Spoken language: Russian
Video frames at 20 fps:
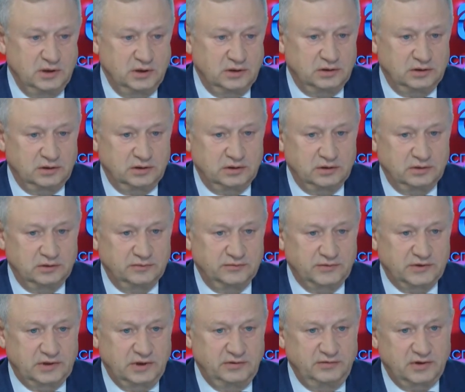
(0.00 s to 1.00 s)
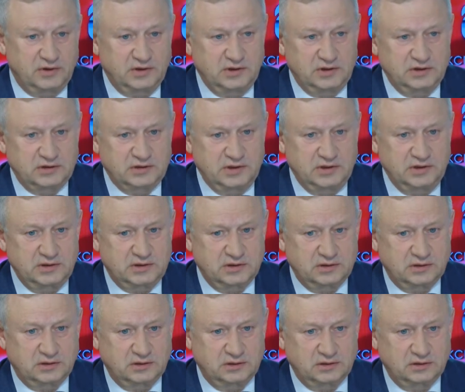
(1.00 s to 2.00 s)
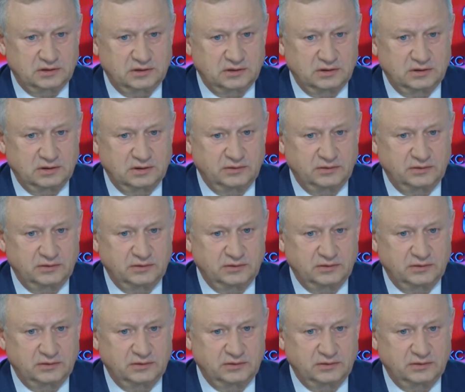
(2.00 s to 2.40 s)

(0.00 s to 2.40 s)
А, вот, наверное, знаете, а,